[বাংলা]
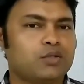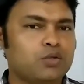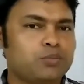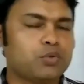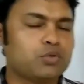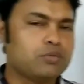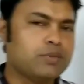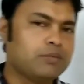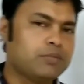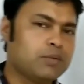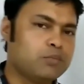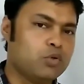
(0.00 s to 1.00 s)
তো প্রথমে
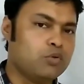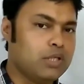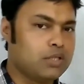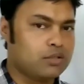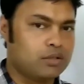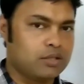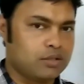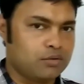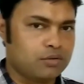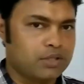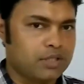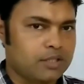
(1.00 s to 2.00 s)
আমরা মৌলিক
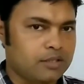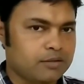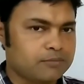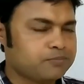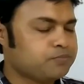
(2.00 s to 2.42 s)
সংখ্যাগুলো দেখি